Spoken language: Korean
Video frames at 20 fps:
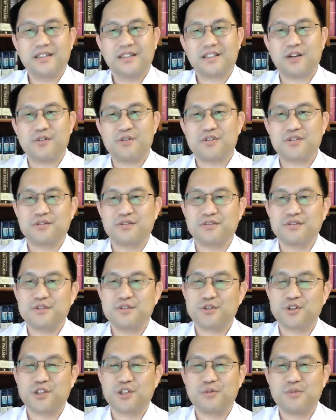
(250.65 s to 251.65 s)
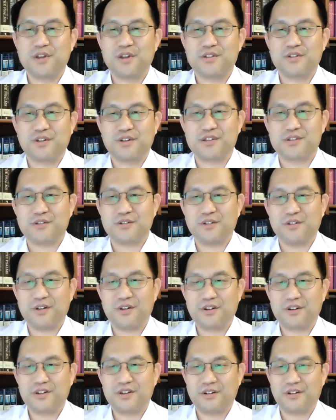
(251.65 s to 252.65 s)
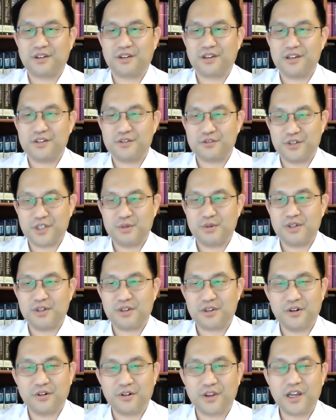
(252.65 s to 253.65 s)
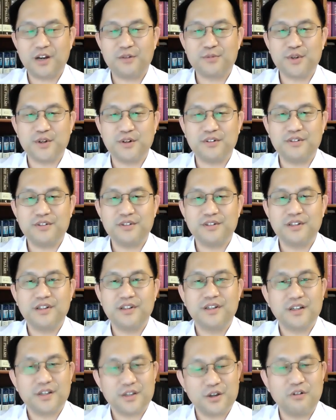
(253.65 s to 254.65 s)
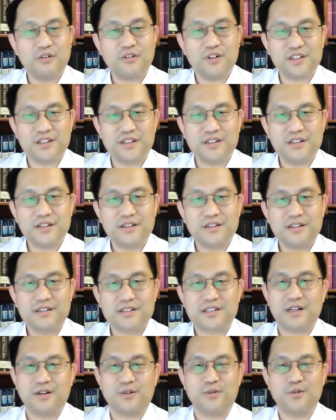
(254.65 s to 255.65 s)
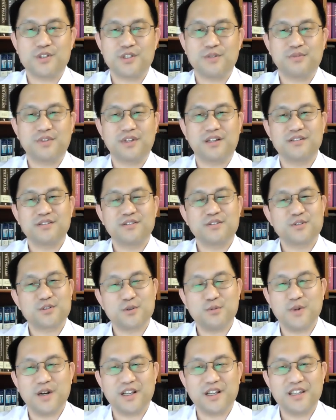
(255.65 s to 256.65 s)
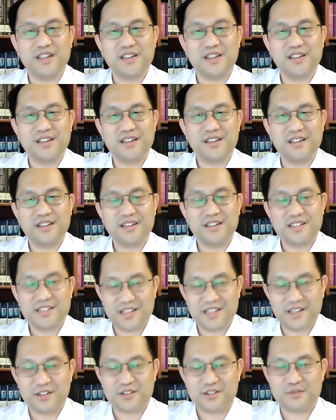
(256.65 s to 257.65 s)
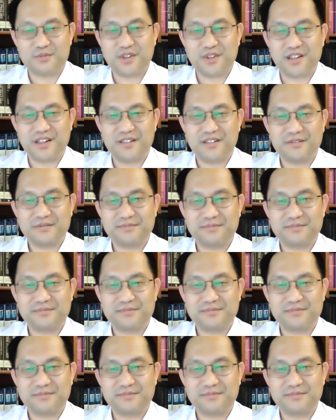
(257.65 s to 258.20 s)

다윗은 주님의 전에서 그렇게 주님을 경외하며 영원히 살고 싶다는 소망이 생겼습니다.